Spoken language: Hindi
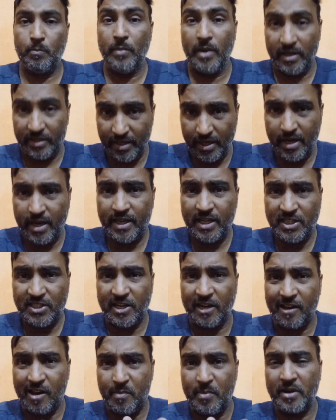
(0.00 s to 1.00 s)
बेहतर है कि
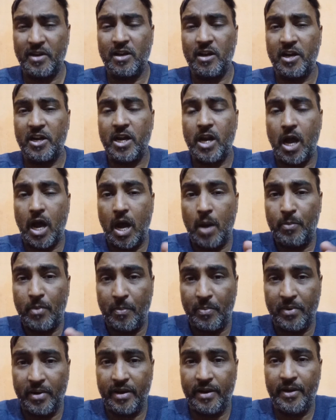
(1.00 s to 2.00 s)
सेटलमेंट लेटर आप
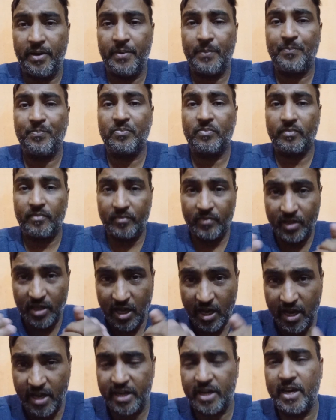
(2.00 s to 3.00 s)
अपने
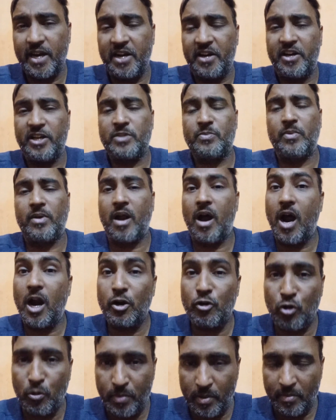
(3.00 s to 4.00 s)
घर के एड्रेस पर
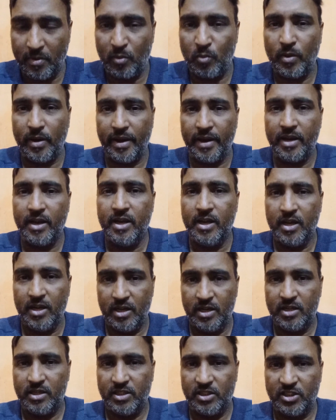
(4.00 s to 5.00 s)
हार्ड कॉपी मंगवाएं
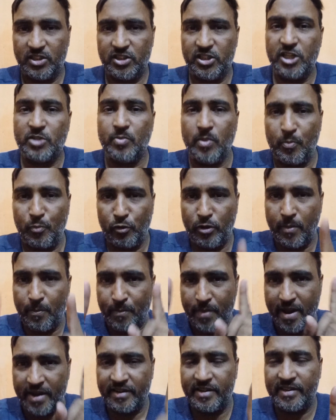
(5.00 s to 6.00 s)
जिसमें पूरे
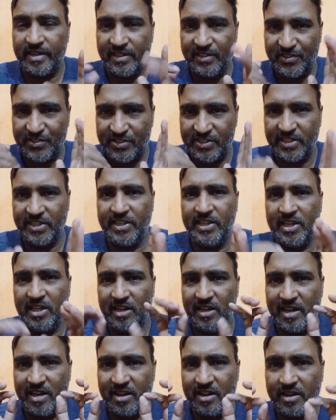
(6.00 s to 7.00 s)
बैंक की
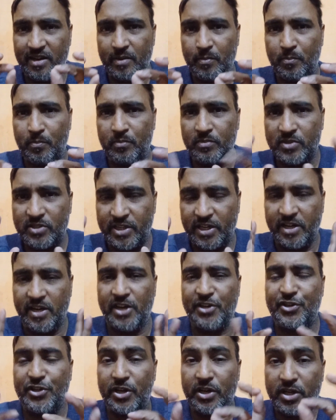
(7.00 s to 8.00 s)
सील
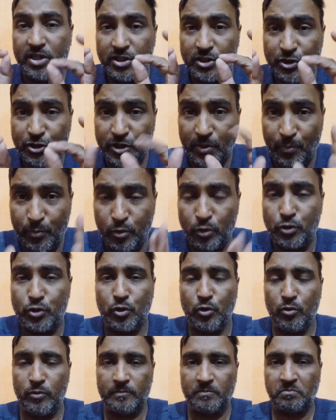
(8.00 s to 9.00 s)
सिग्नेचर सब
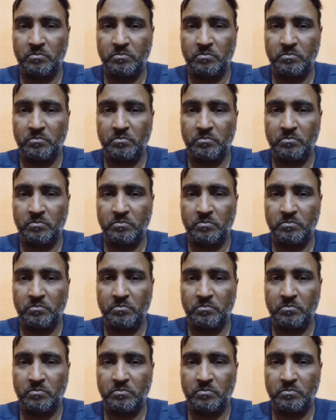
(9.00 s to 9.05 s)
कुछ हो